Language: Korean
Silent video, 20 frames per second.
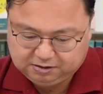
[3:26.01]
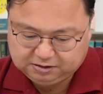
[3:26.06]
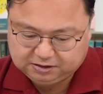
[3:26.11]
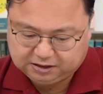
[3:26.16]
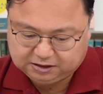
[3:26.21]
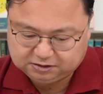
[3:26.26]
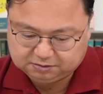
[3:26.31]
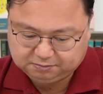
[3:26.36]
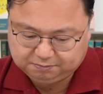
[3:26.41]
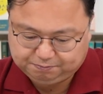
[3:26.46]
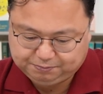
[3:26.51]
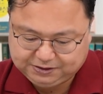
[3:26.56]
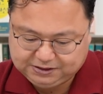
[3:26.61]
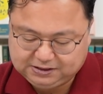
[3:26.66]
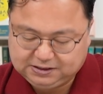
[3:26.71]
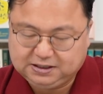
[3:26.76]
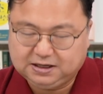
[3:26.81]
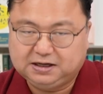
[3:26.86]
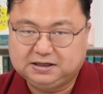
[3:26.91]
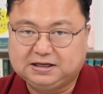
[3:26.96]
예를 들면
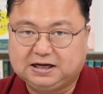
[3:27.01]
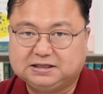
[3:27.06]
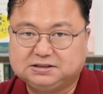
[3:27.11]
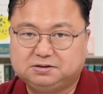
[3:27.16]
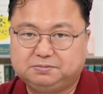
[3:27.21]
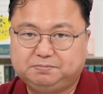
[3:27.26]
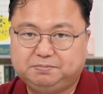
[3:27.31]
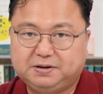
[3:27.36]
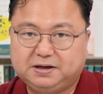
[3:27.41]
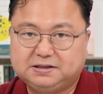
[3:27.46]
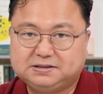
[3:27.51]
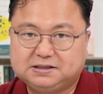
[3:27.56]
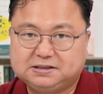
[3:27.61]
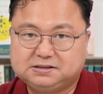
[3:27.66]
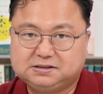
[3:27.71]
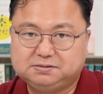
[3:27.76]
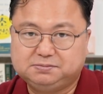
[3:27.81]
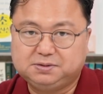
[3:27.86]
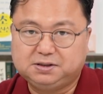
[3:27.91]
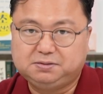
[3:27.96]
PER 5배에
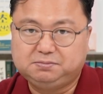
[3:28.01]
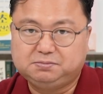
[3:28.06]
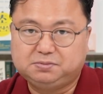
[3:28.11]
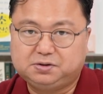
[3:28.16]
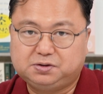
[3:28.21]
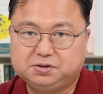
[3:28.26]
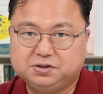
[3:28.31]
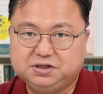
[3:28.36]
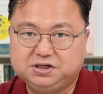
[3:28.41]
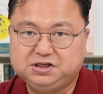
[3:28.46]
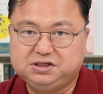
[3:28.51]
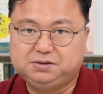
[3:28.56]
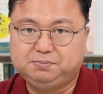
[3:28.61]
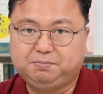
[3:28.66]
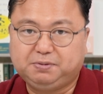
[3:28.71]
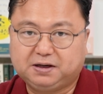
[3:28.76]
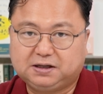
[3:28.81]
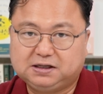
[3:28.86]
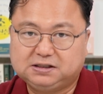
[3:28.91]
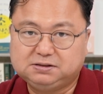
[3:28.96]
샀으면 뭐
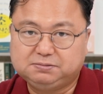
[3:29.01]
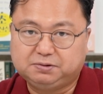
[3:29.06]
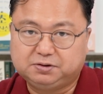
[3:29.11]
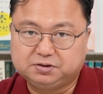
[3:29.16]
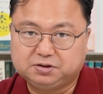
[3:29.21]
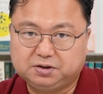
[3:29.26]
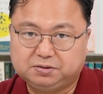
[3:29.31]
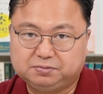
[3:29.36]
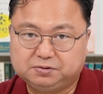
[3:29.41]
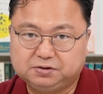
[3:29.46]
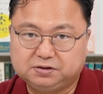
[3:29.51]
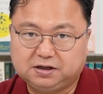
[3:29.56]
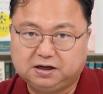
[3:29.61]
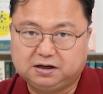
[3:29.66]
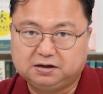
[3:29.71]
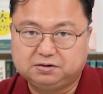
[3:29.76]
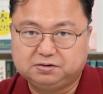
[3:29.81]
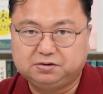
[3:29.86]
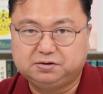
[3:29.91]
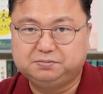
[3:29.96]
20배까지
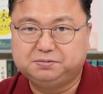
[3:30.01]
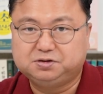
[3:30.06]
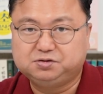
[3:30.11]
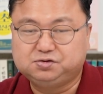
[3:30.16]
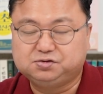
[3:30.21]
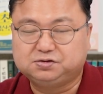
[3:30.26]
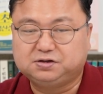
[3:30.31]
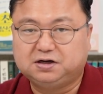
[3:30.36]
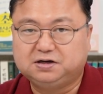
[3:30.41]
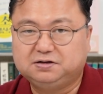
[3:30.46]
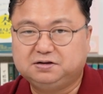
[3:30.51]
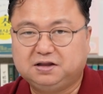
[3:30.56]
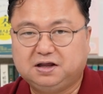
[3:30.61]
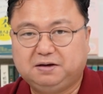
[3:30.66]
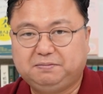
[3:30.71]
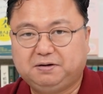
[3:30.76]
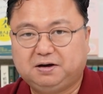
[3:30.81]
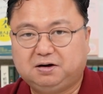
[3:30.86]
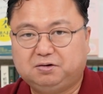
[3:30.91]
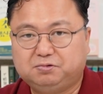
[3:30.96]
버텨본다. 그러면 주가는
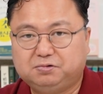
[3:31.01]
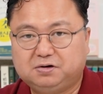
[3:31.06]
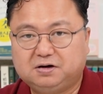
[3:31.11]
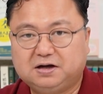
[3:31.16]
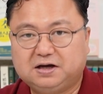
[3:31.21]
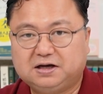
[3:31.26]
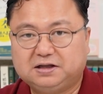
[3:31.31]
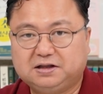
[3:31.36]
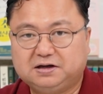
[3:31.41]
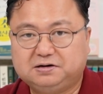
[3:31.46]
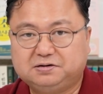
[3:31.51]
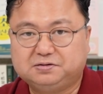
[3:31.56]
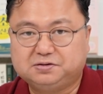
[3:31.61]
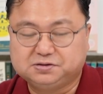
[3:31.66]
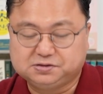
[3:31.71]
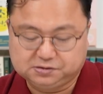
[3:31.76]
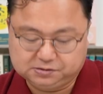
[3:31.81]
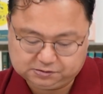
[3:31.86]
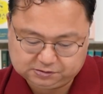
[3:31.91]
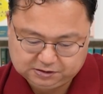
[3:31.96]
4배가 올라야 되는
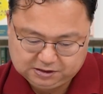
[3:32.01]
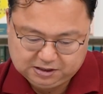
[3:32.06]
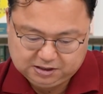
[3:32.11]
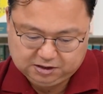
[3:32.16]
거죠.